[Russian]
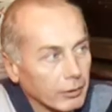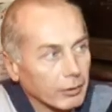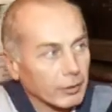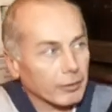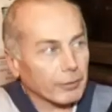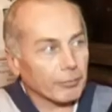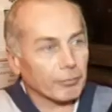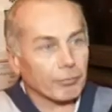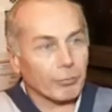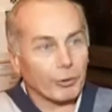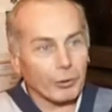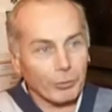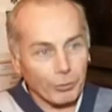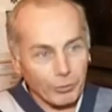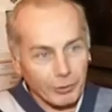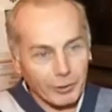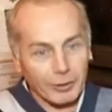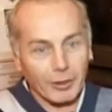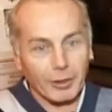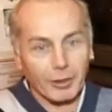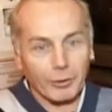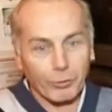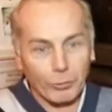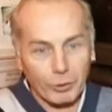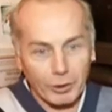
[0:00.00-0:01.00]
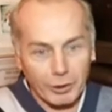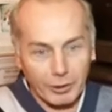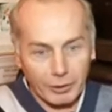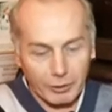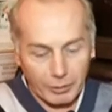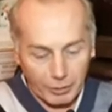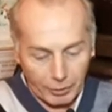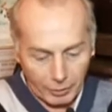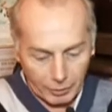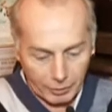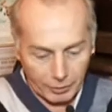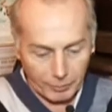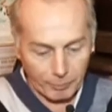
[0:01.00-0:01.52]
Мы тут столкнулись
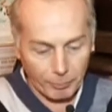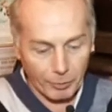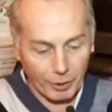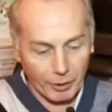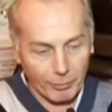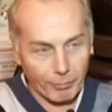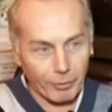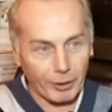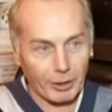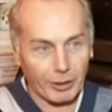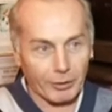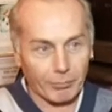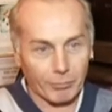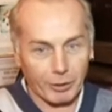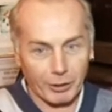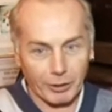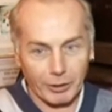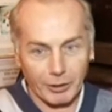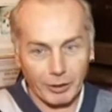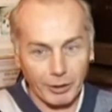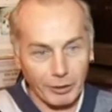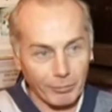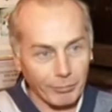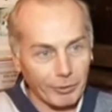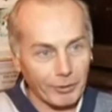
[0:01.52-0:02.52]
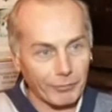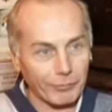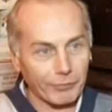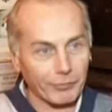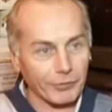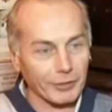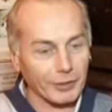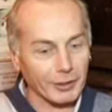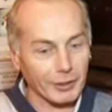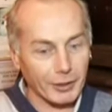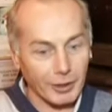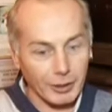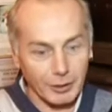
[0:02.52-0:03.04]
с проблемой. Гимнов
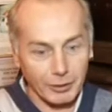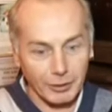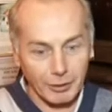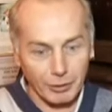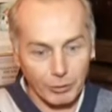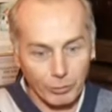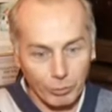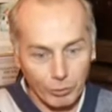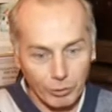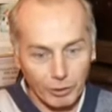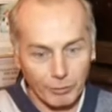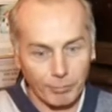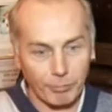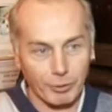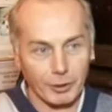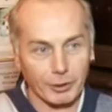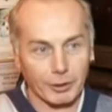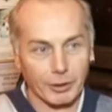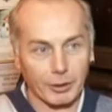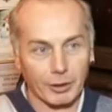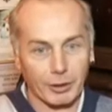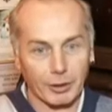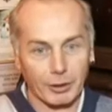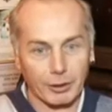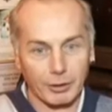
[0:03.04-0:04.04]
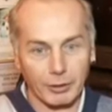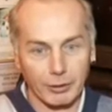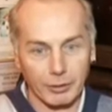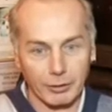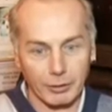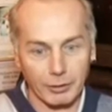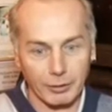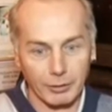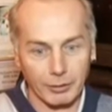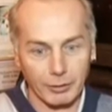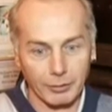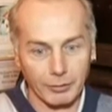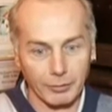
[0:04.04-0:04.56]
из нас никто не писал.
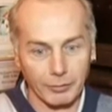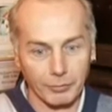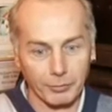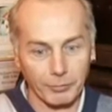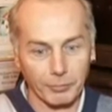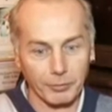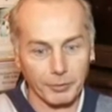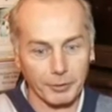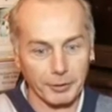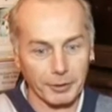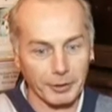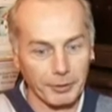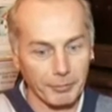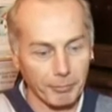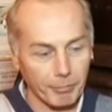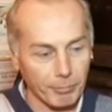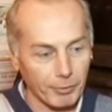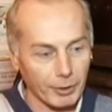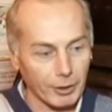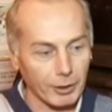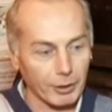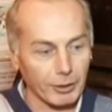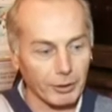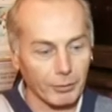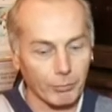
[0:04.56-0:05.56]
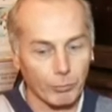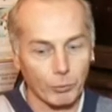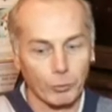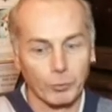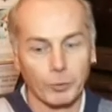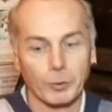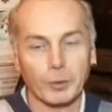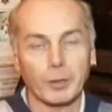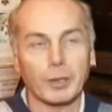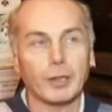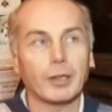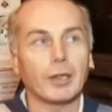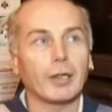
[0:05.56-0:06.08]
Вот. И
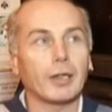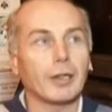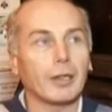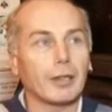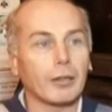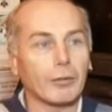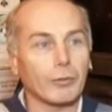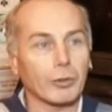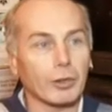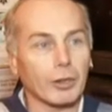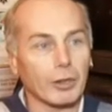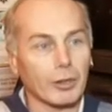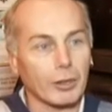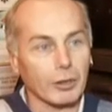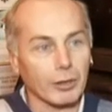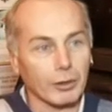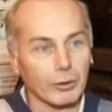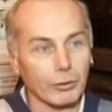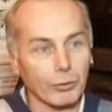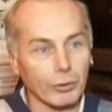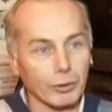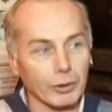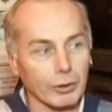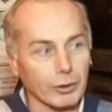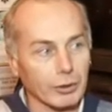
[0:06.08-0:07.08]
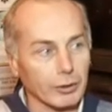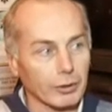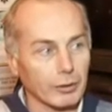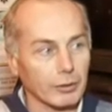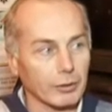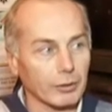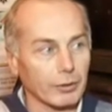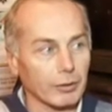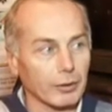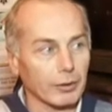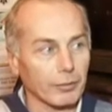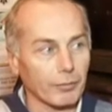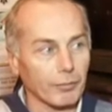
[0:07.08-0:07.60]
поэтому вот э, тот
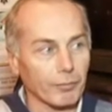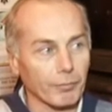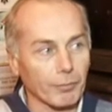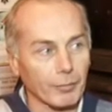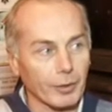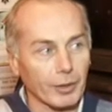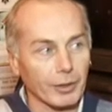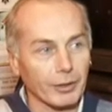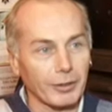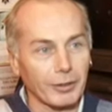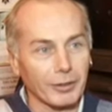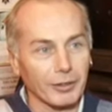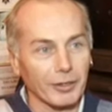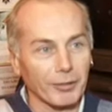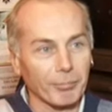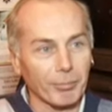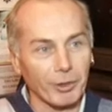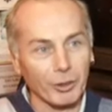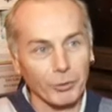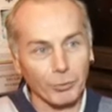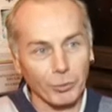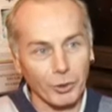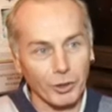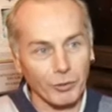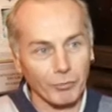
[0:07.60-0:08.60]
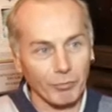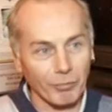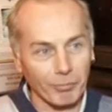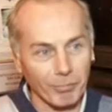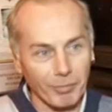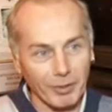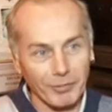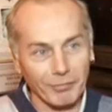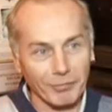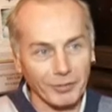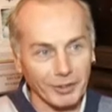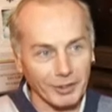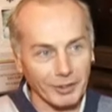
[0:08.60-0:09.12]
э, оттенок присущего
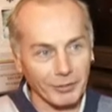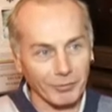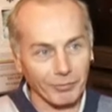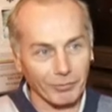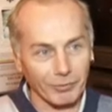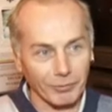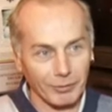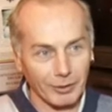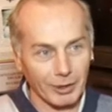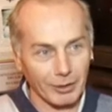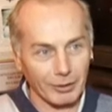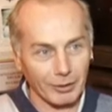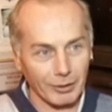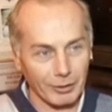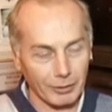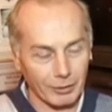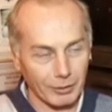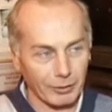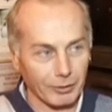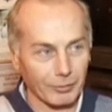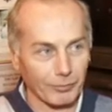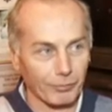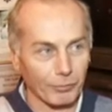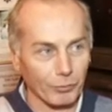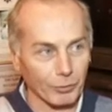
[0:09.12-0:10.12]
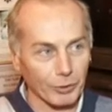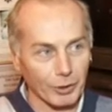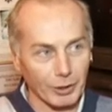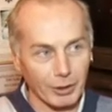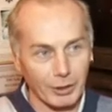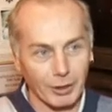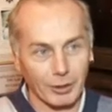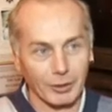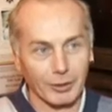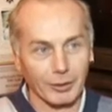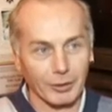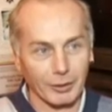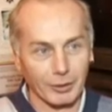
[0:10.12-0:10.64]
пафоса, вот э, все-таки
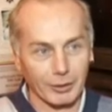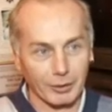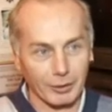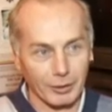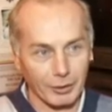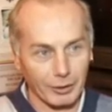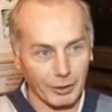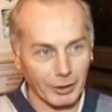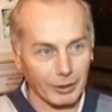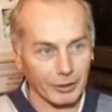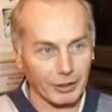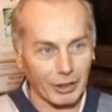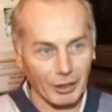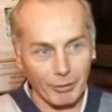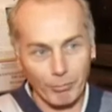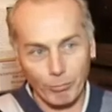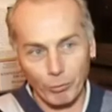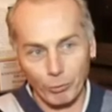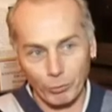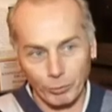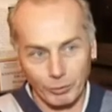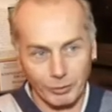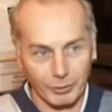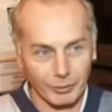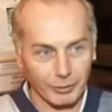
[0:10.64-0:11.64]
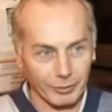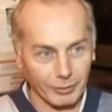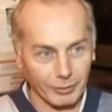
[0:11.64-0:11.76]
это атрибут.